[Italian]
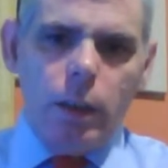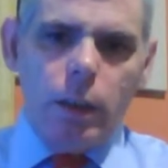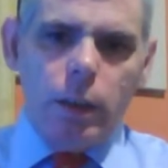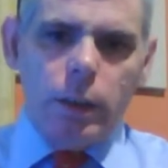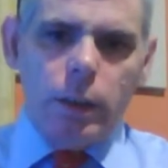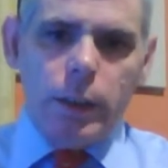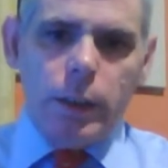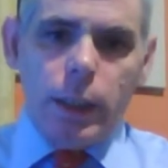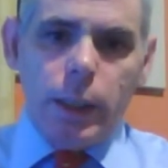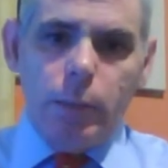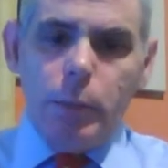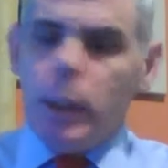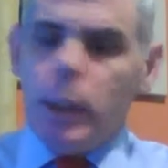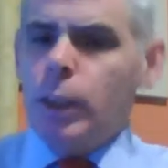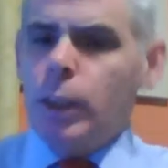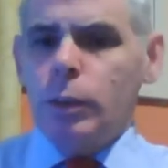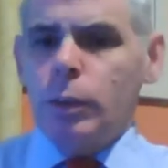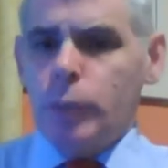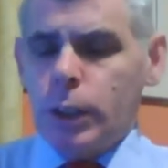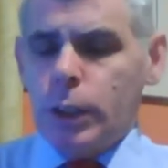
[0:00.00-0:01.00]
Dal
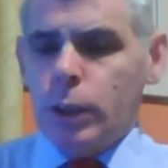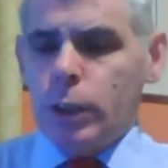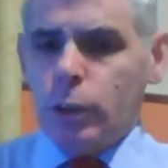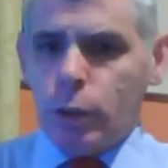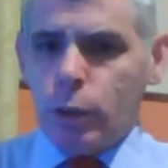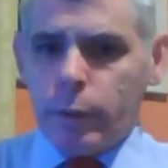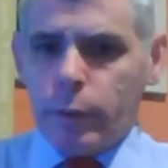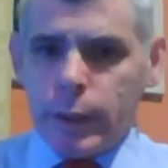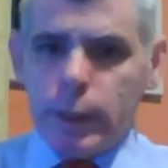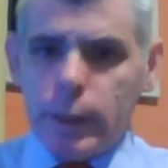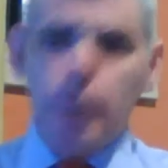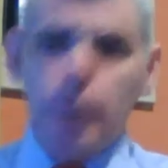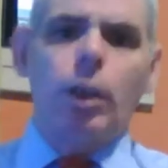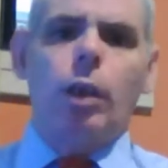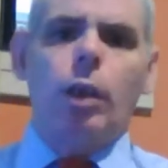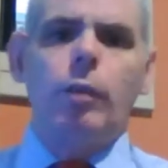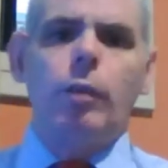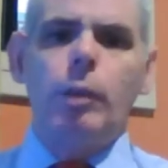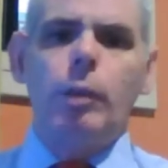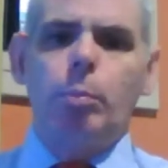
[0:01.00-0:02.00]

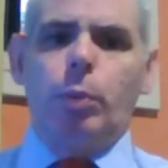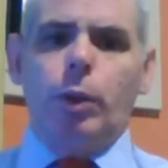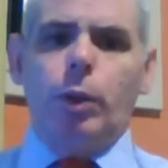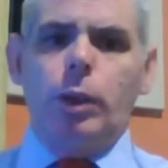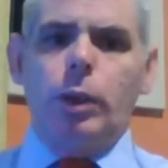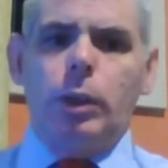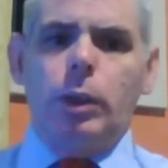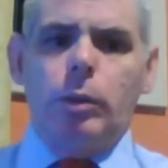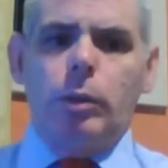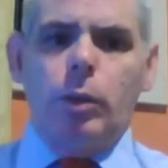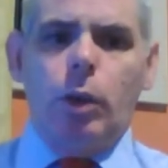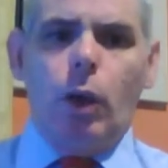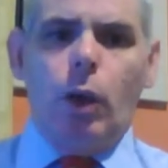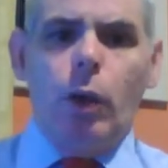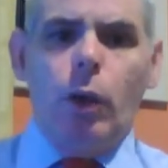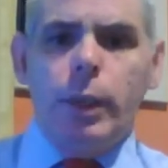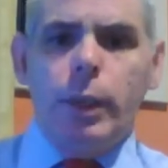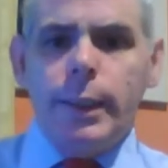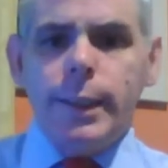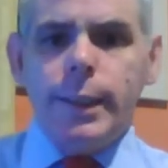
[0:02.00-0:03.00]
1999 poi
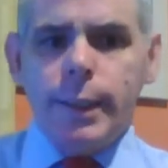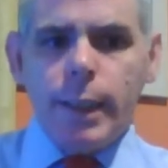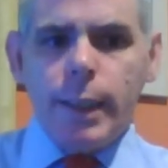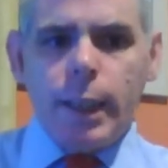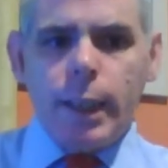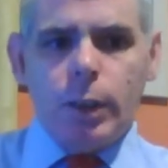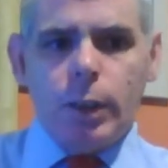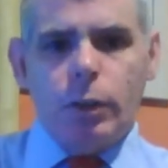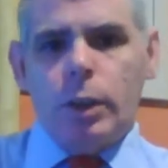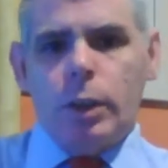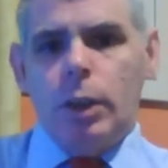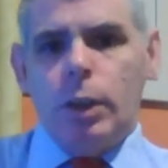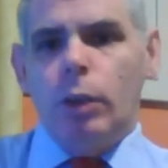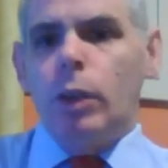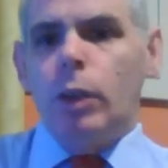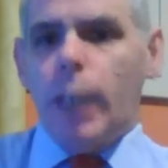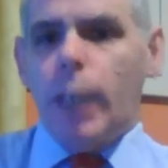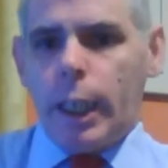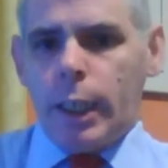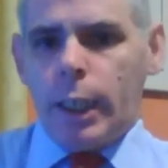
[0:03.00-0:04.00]
ho iniziato a
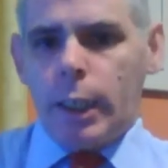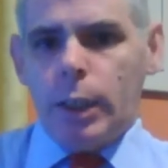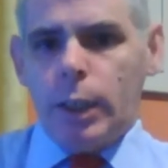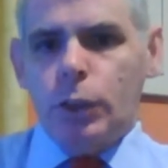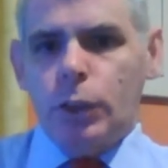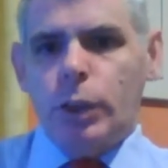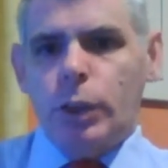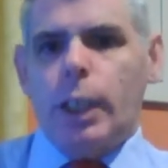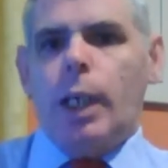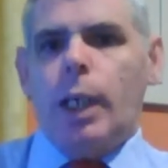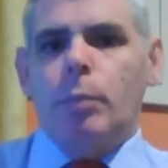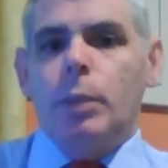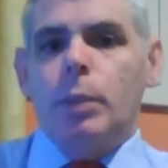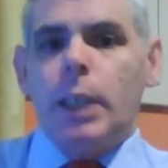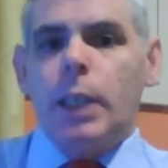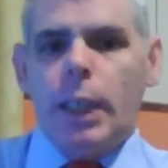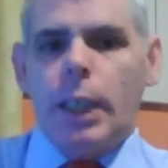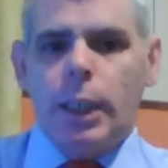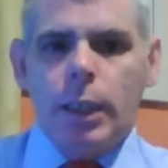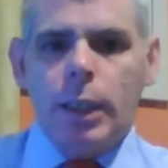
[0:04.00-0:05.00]
rilocare, cioè a
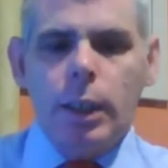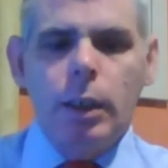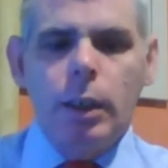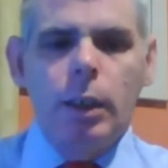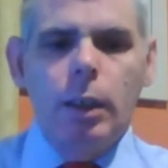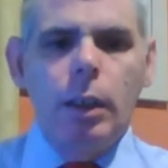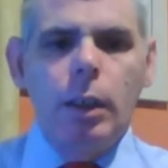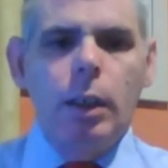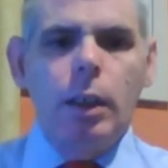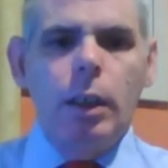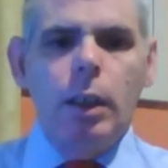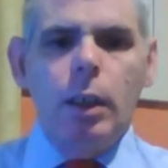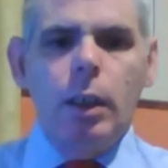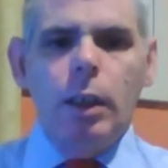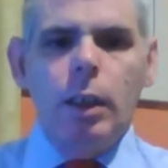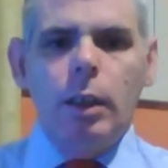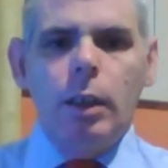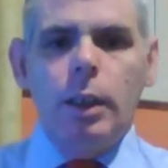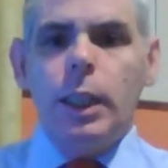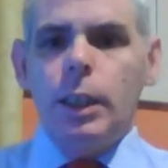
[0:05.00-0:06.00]
mirare,
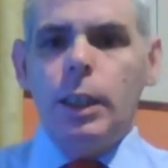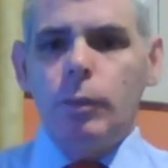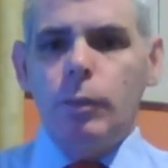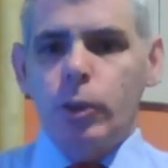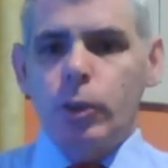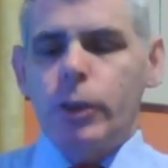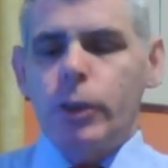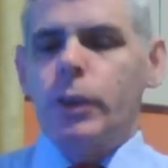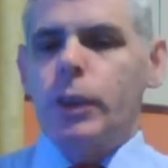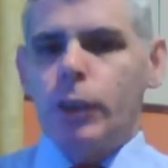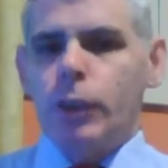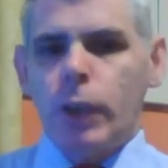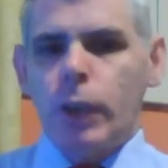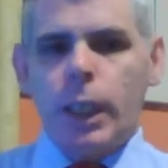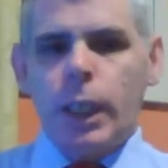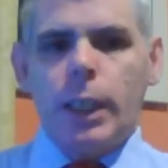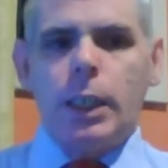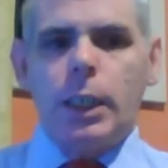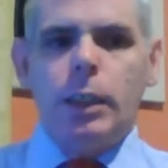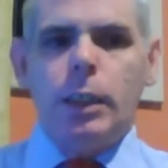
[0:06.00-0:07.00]
le rivoluzioni
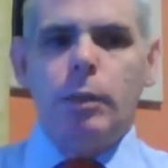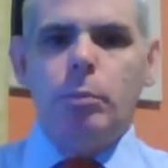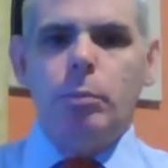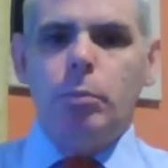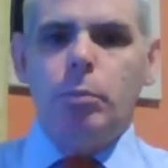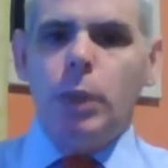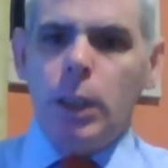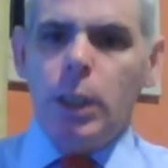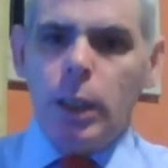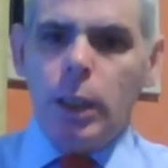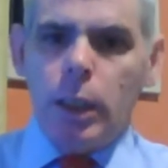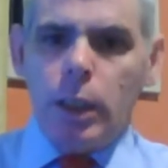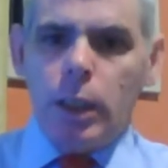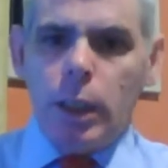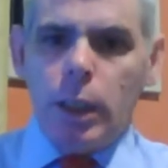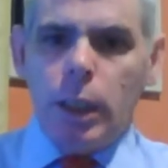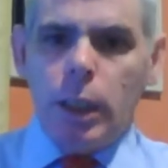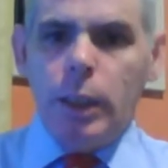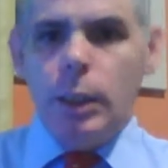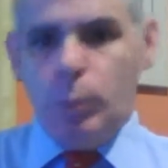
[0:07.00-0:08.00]
solari mie
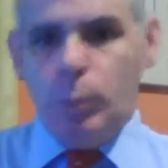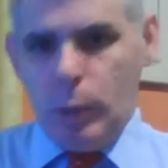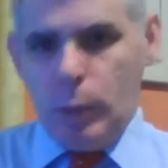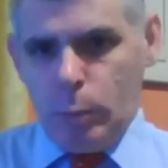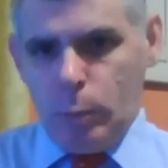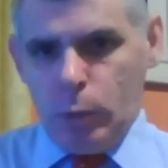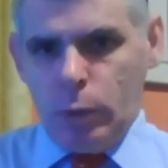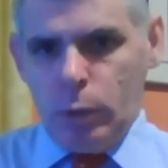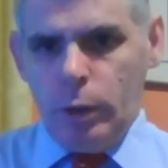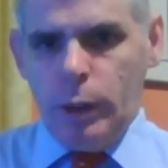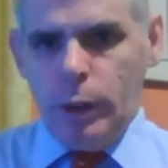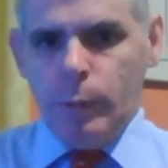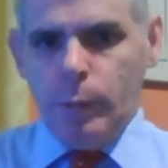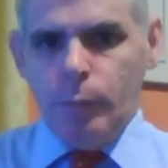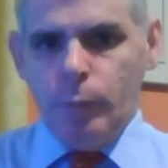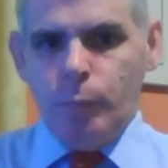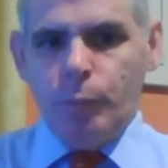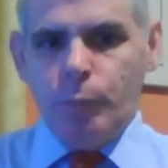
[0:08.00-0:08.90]
e di mia moglie,